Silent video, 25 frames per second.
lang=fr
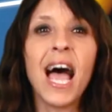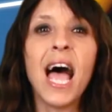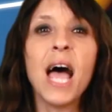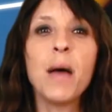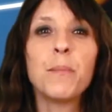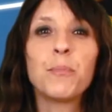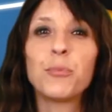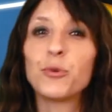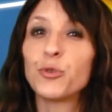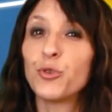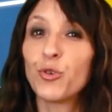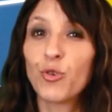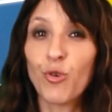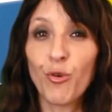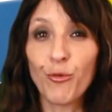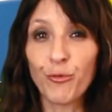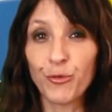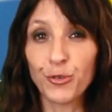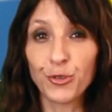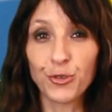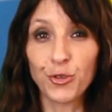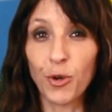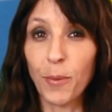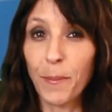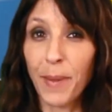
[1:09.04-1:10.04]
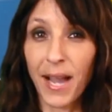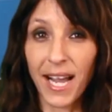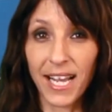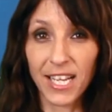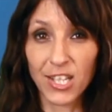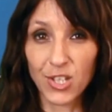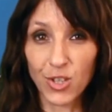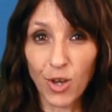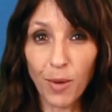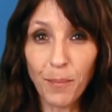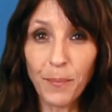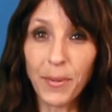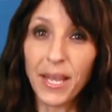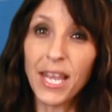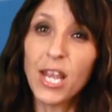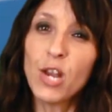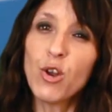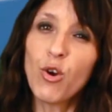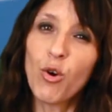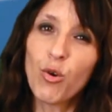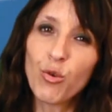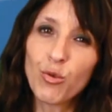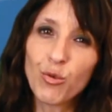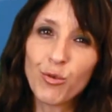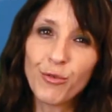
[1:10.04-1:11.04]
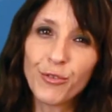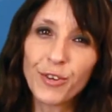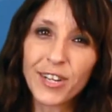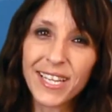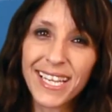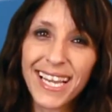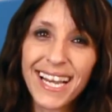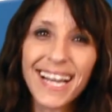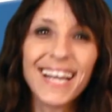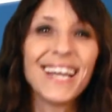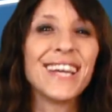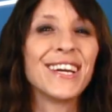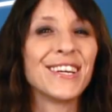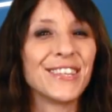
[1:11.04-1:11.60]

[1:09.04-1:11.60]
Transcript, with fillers: un pot de confiture par exemple, et le recouvrir